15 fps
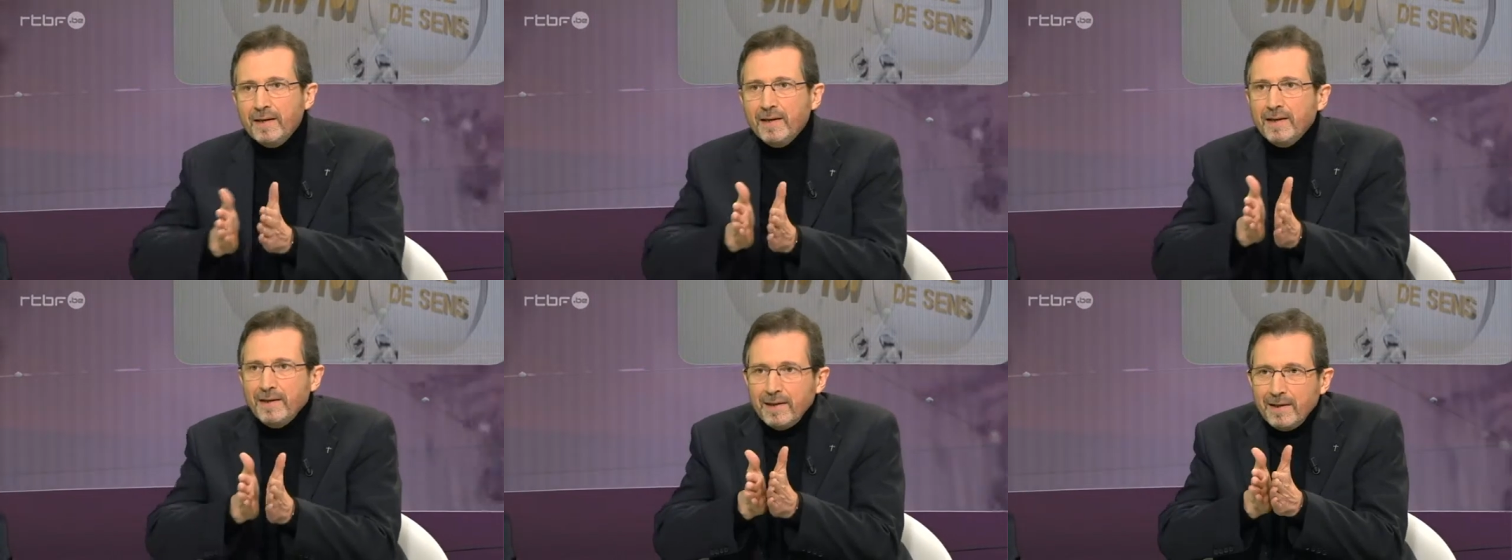
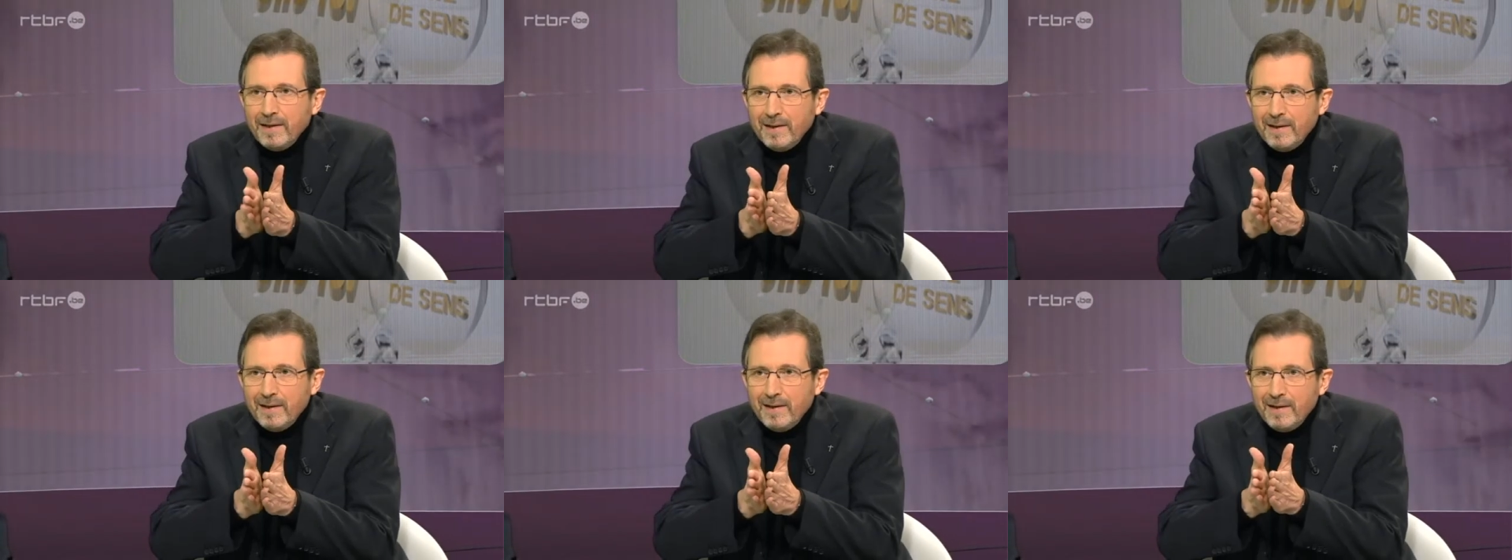Et
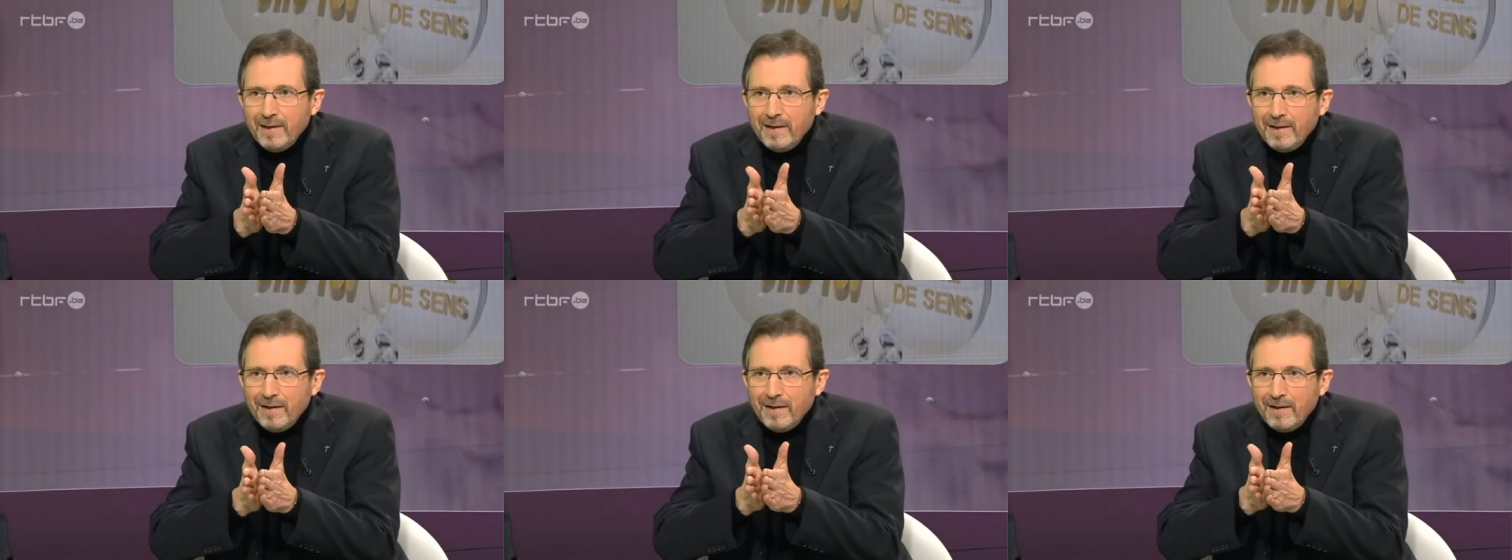
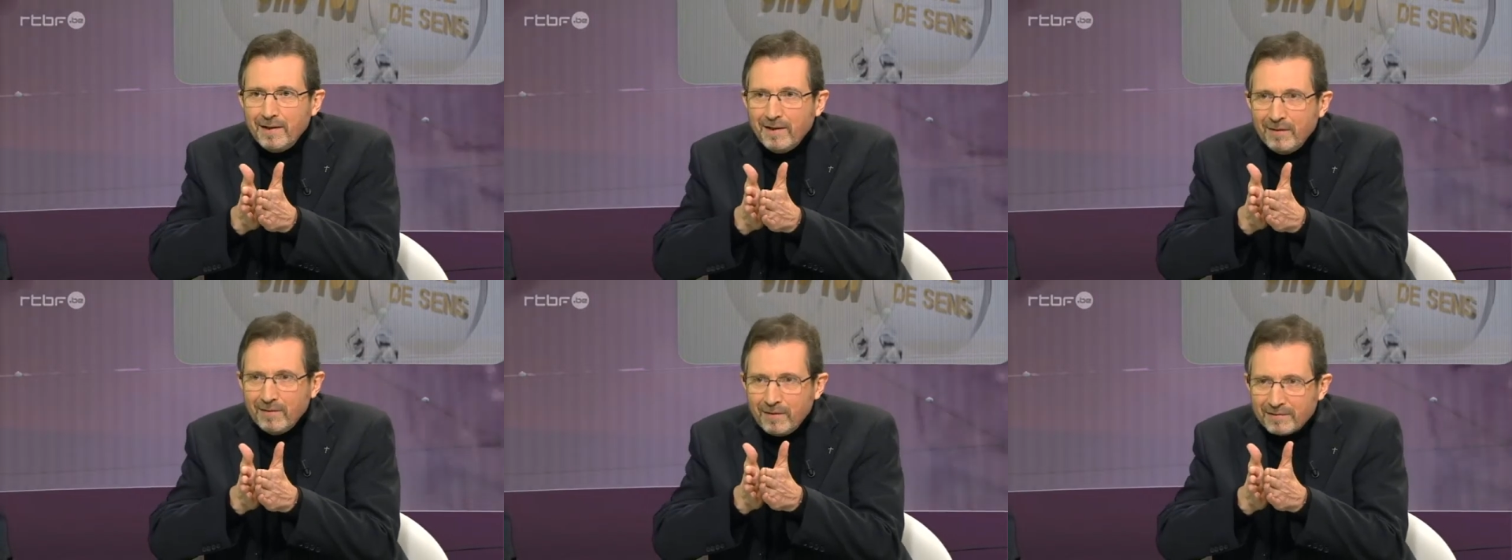
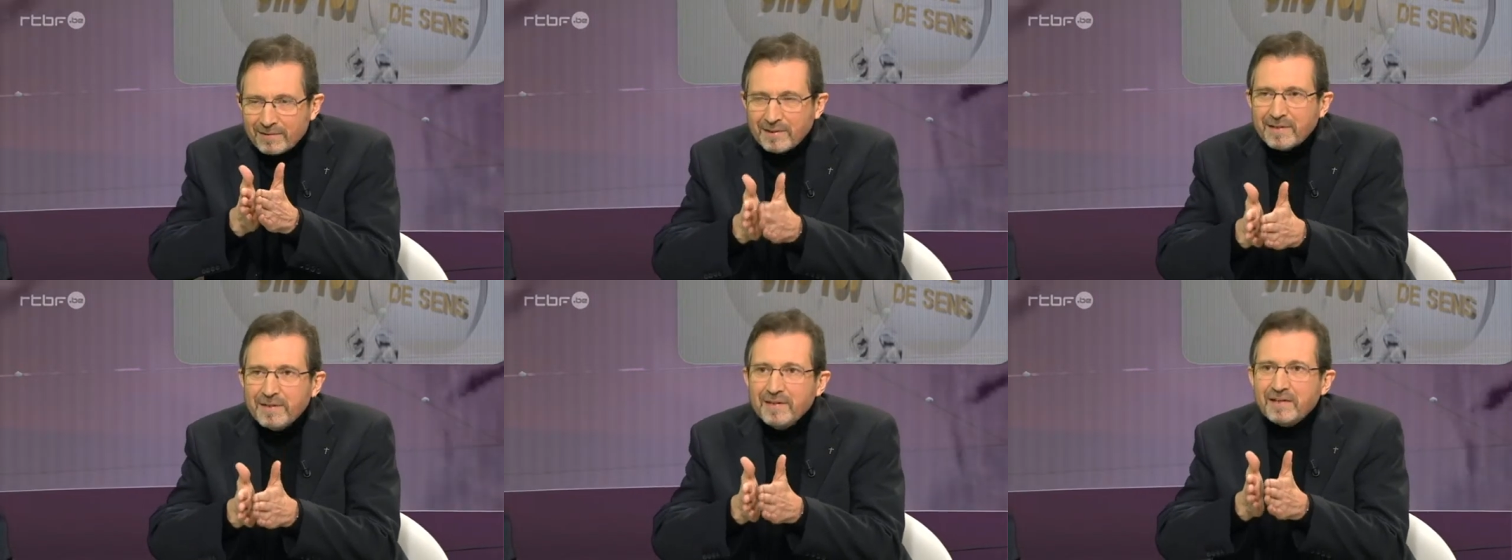
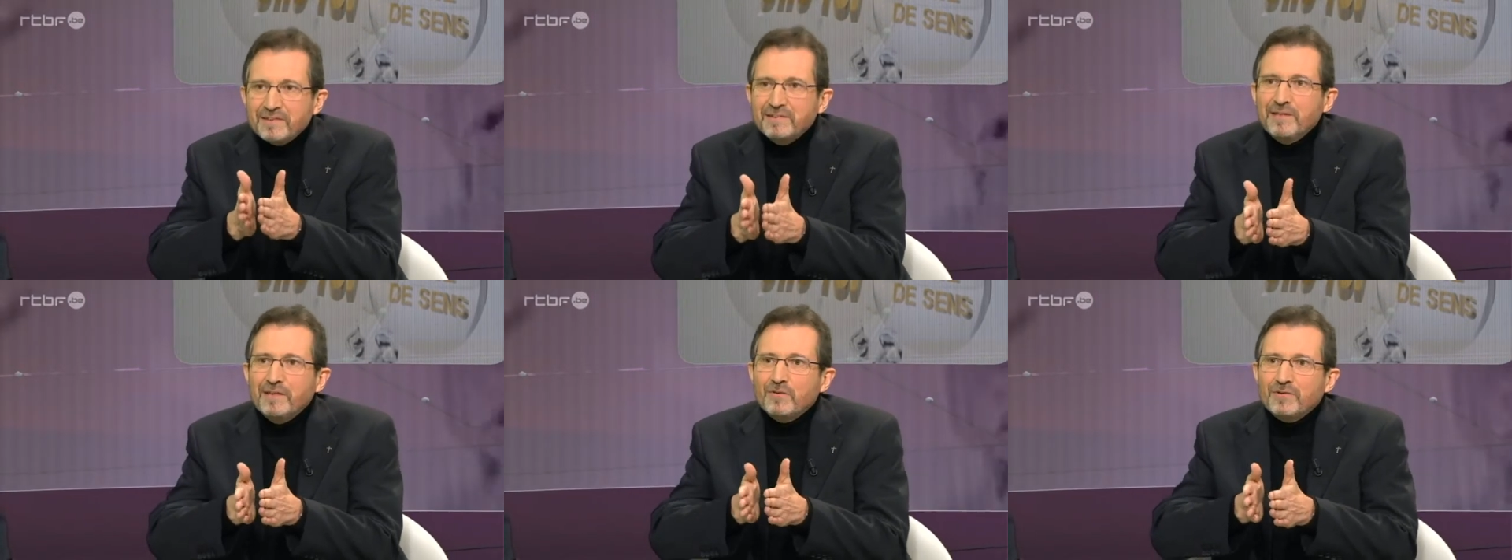Saint
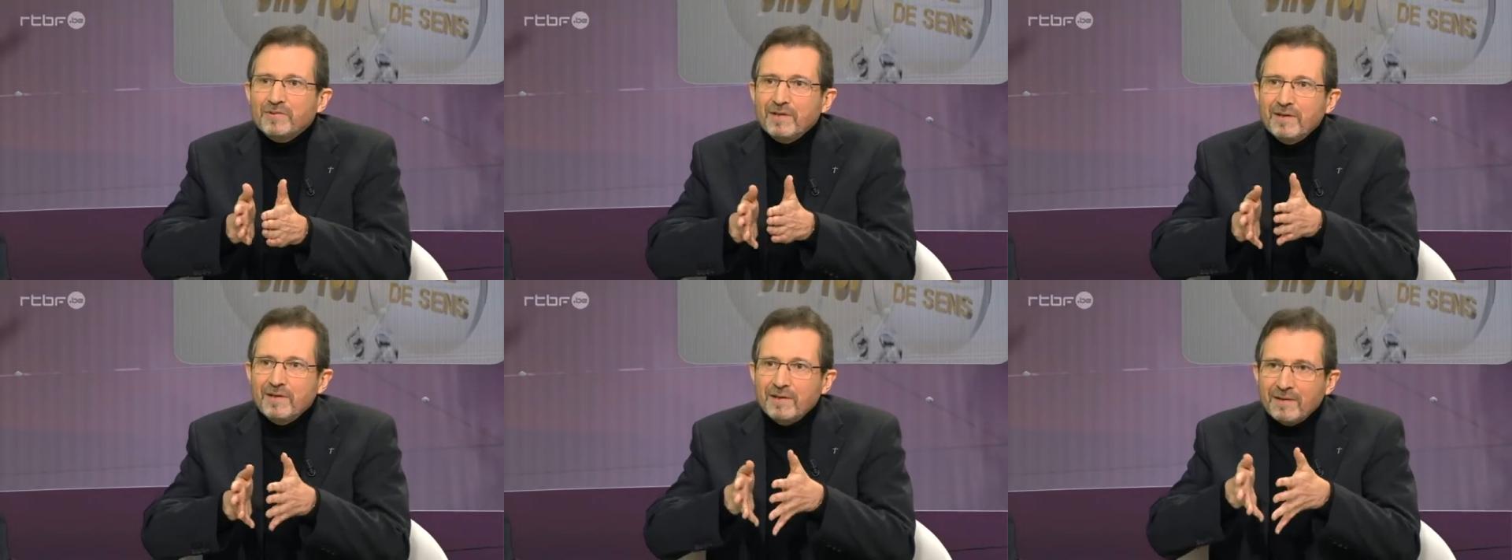Ignace dit que
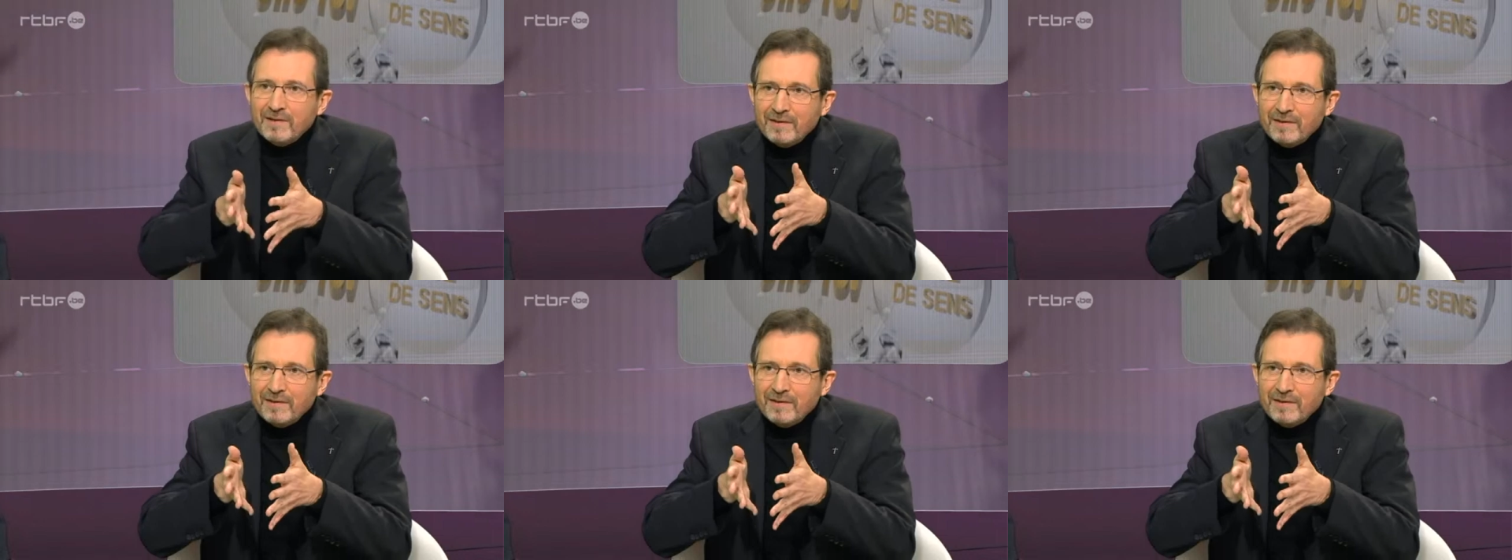c'est